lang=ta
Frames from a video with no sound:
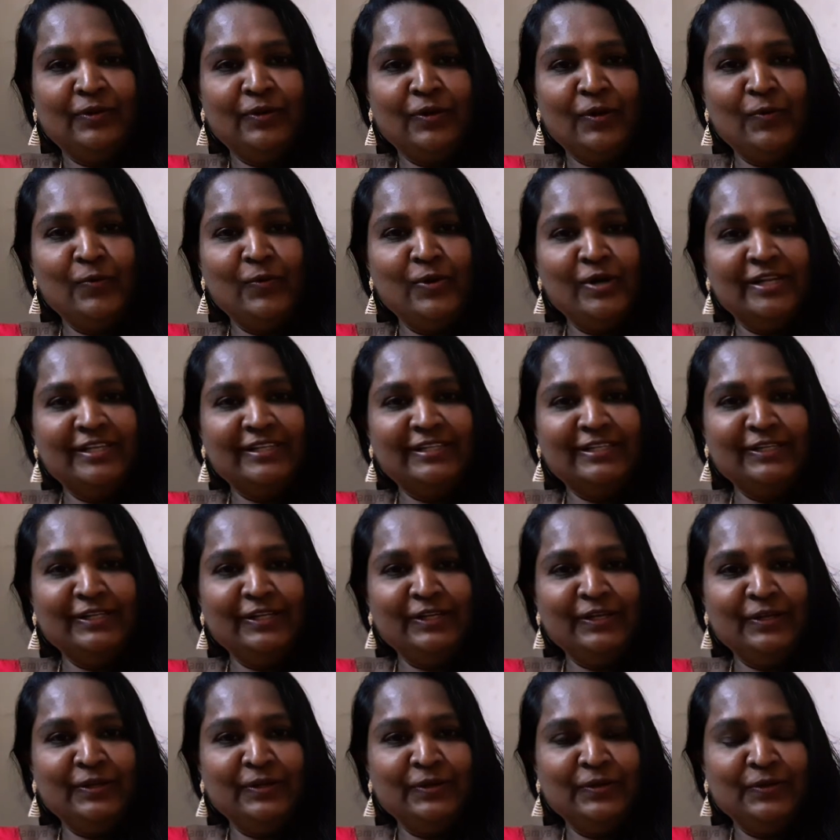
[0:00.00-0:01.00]
அவங்களுக்கு
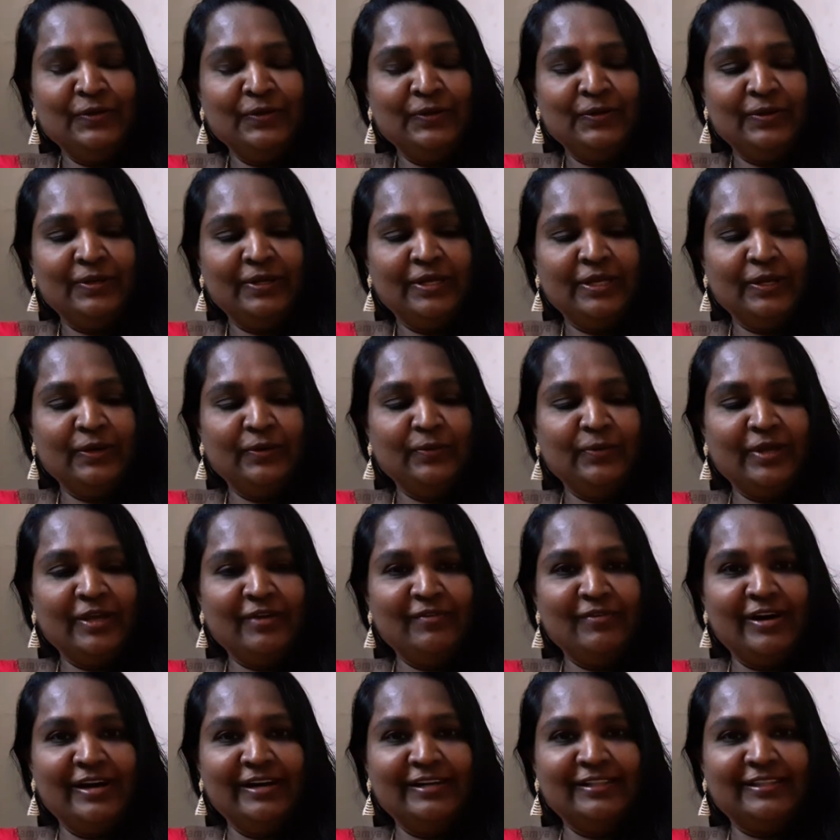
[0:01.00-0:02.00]
என்னுடைய
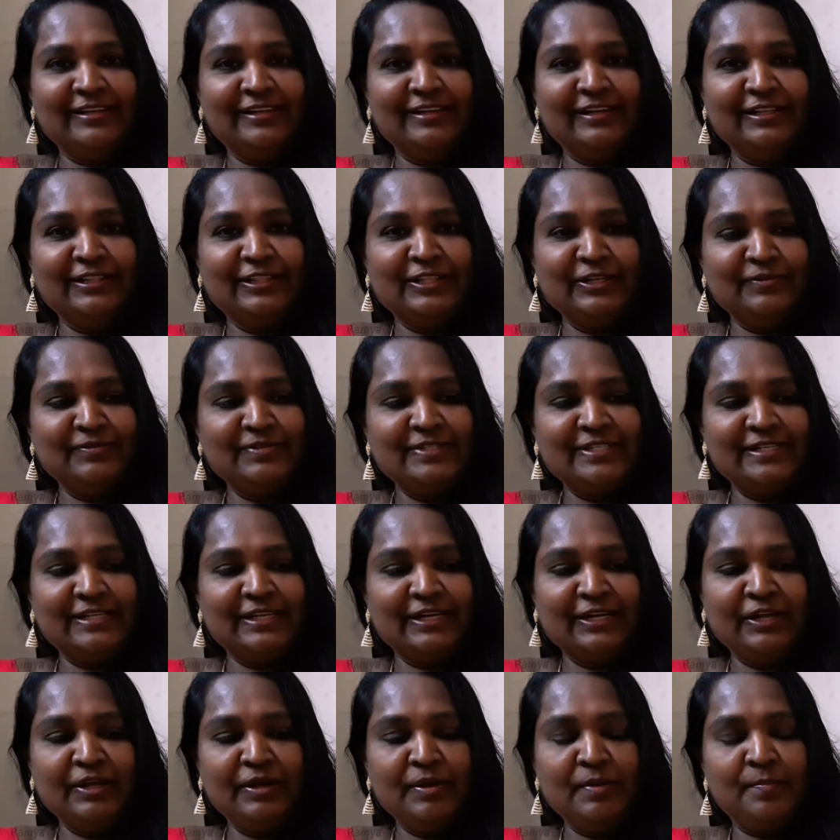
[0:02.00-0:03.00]
வாழ்த்துக்களை
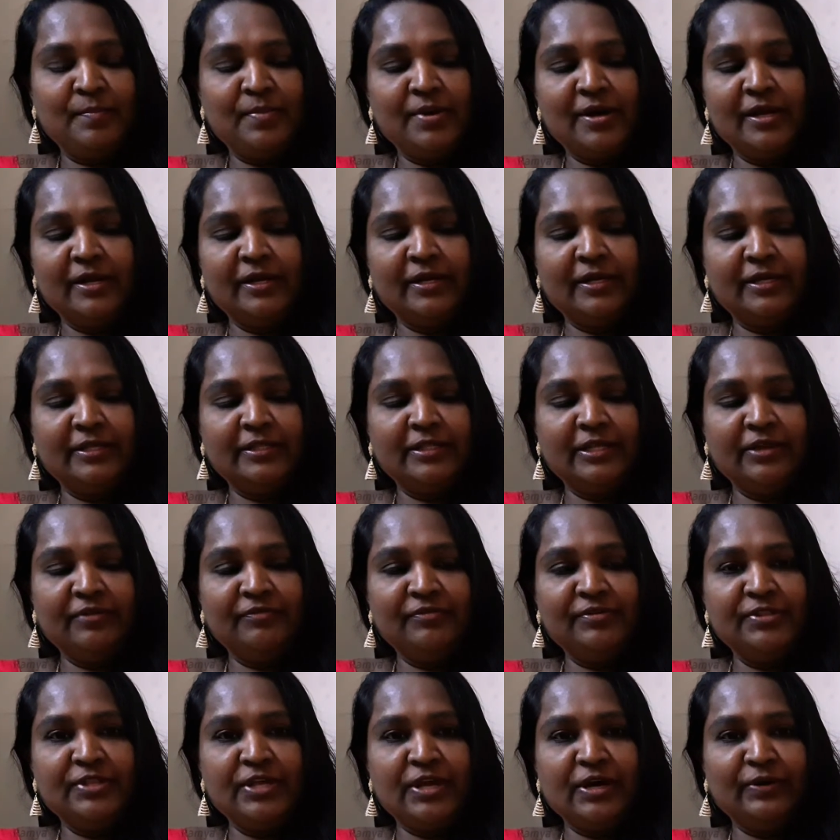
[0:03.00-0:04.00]
தெரிவிச்சுக்கிறேன் பாருங்கள்
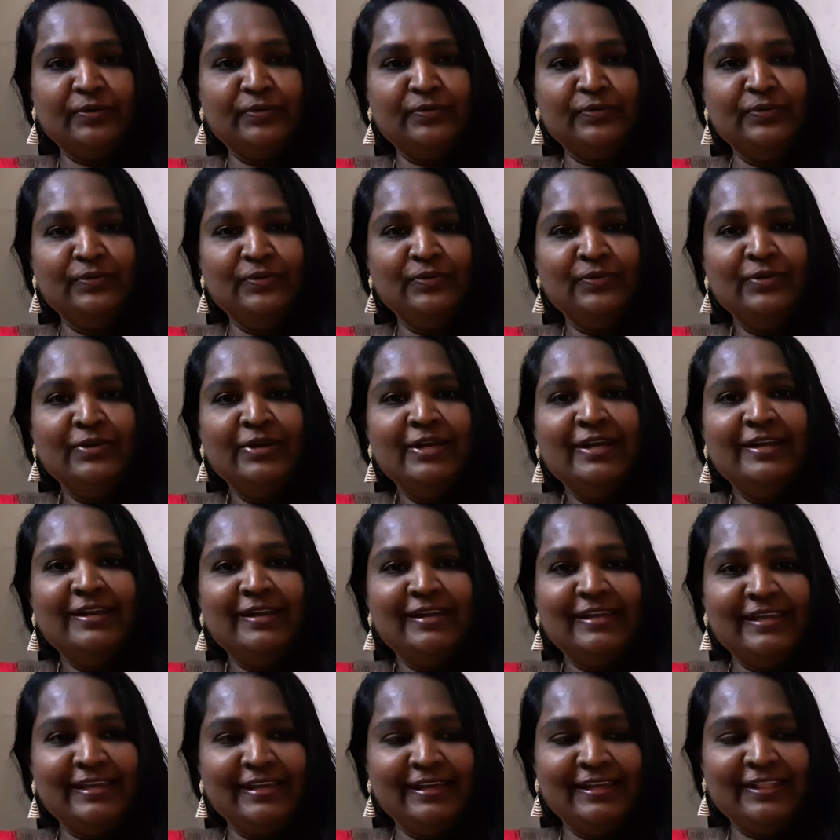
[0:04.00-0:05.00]
தேவி தியாகு
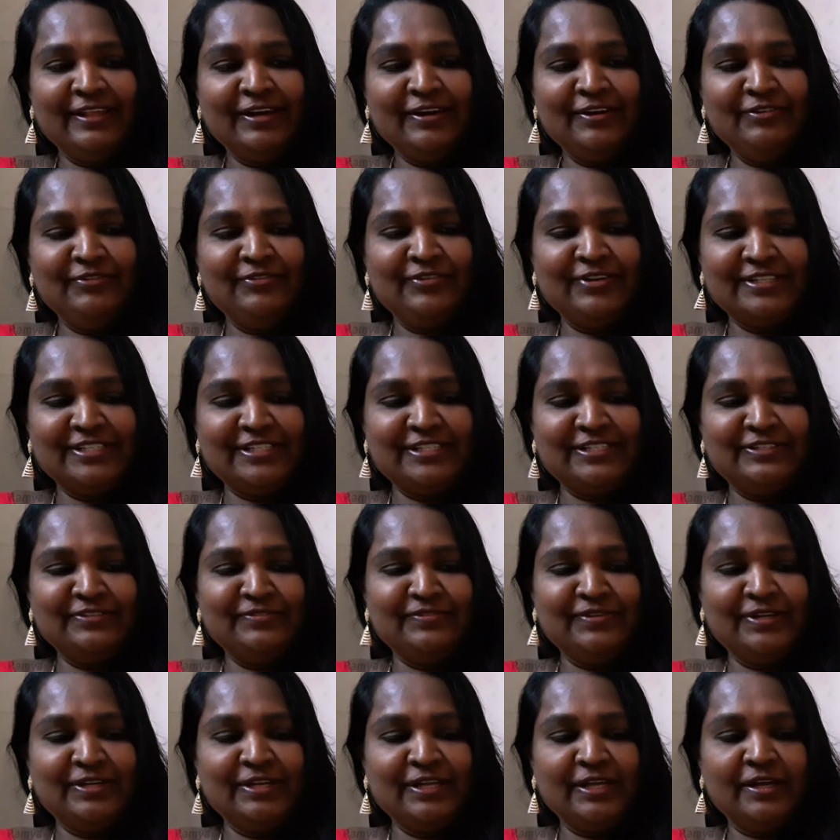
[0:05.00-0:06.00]
நீங்கள் தான் ஃபஸ்ட்டு
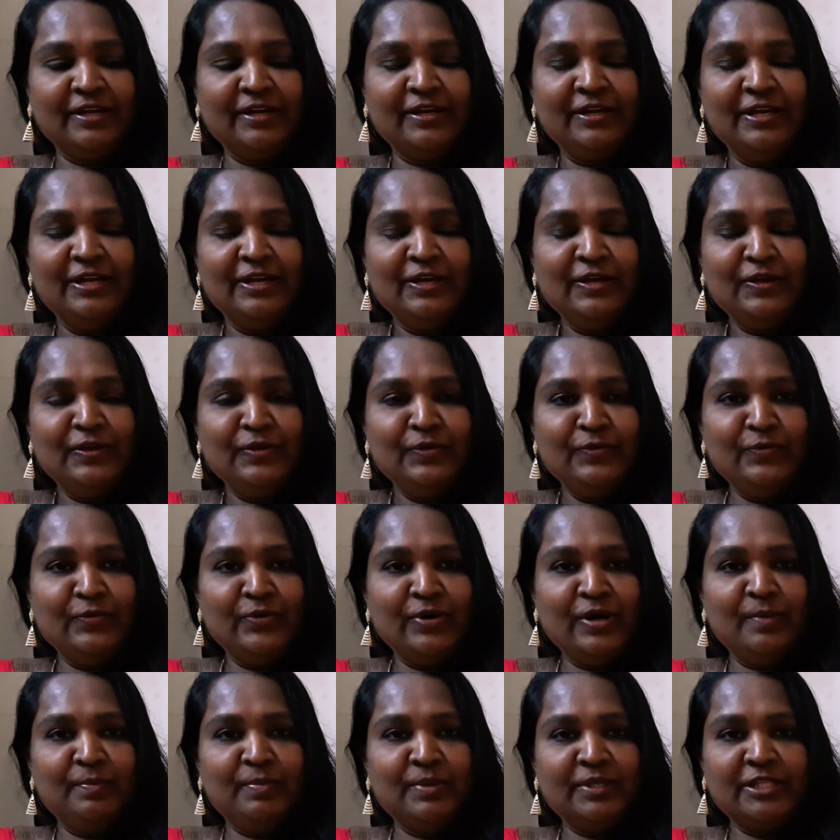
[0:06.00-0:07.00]
வின்னர்
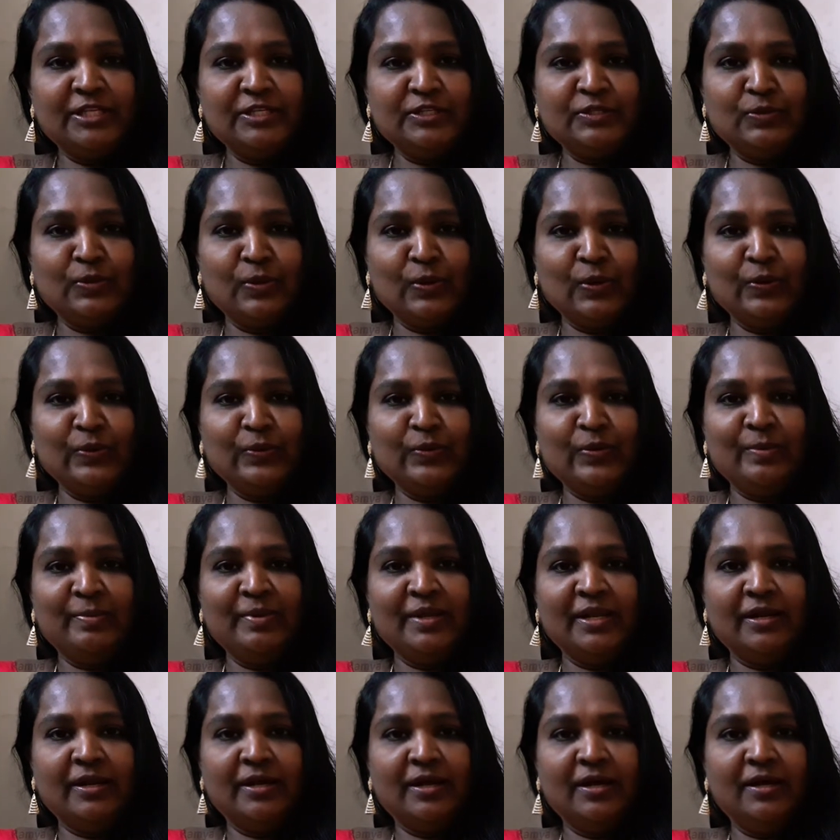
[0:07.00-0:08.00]
இவங்கள பற்றி சொல்லணும்
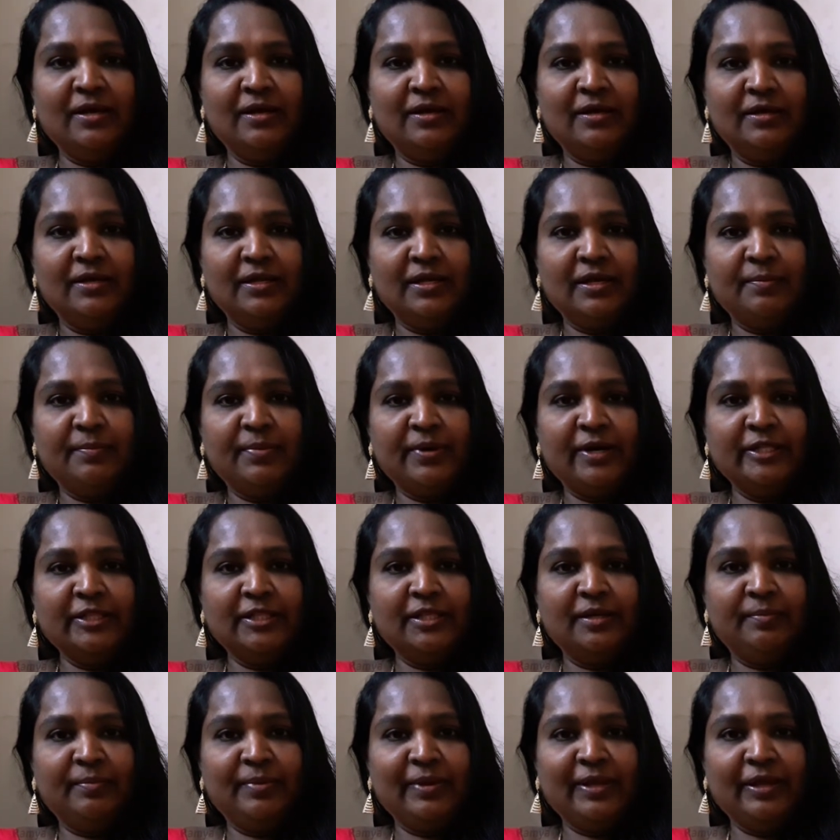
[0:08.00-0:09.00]
அப்படின்னா நீங்கள்
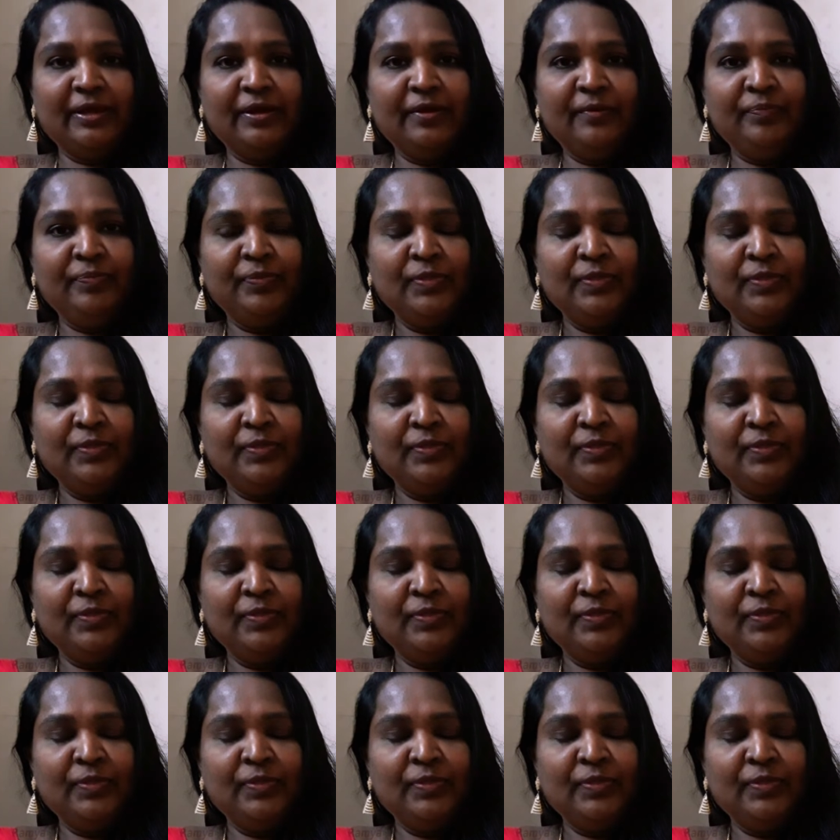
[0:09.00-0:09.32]
பார்த்துருப்பீங்க